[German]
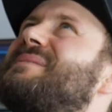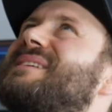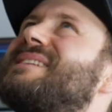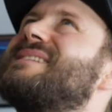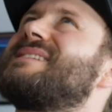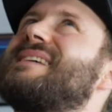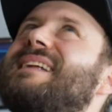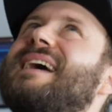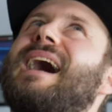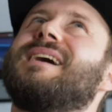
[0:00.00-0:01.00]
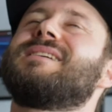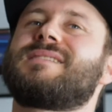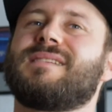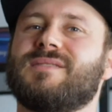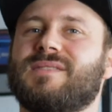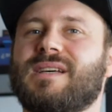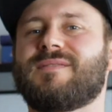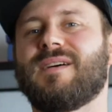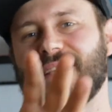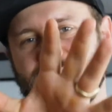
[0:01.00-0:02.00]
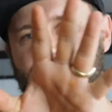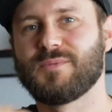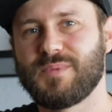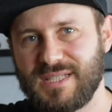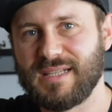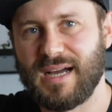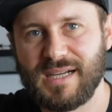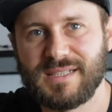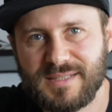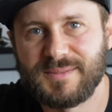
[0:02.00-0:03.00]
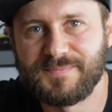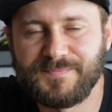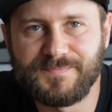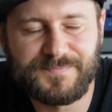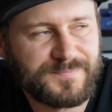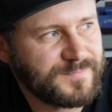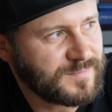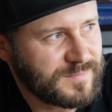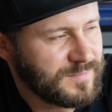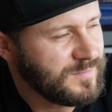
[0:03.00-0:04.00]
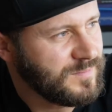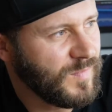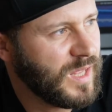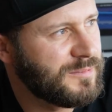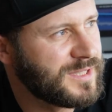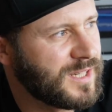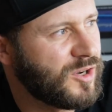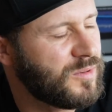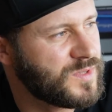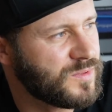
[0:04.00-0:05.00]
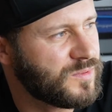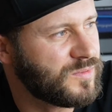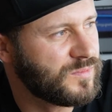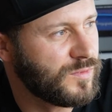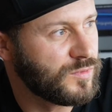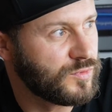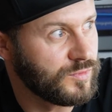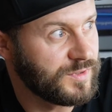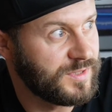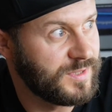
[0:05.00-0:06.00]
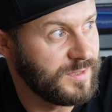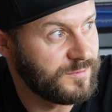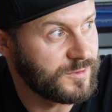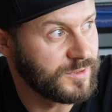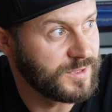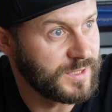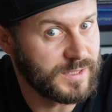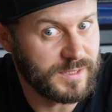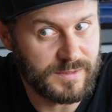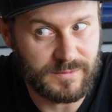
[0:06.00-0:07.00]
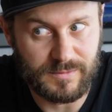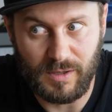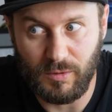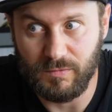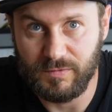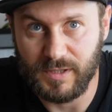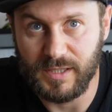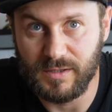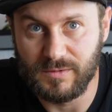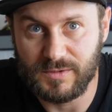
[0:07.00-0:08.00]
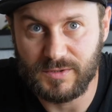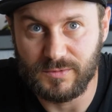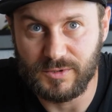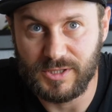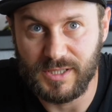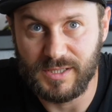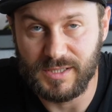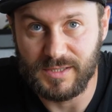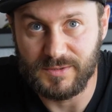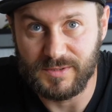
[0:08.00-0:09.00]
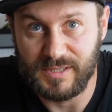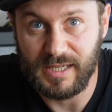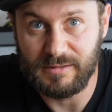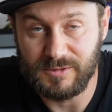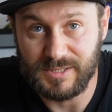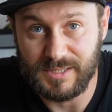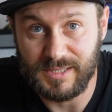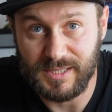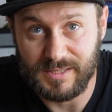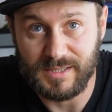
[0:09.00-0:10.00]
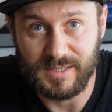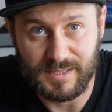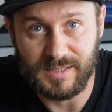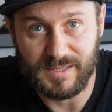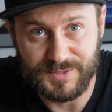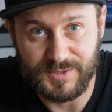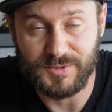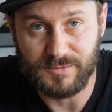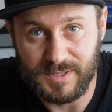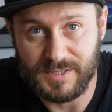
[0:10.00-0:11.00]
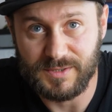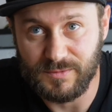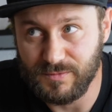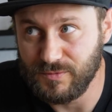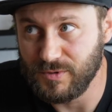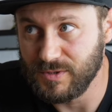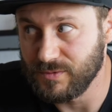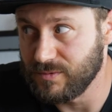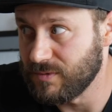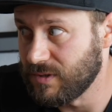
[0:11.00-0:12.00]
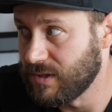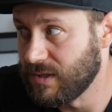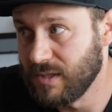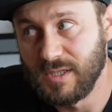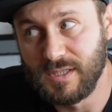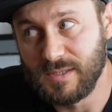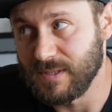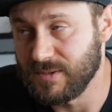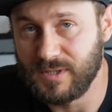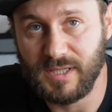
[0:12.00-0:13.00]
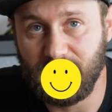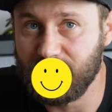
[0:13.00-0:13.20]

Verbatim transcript: aber das ist keine Angst. Also das war eher so ein bisschen Angst. Aber dann kommen so so tiefgründige so Aufregungszustände, so Nervosität eher, also sowas so vor so, ich weiß noch, der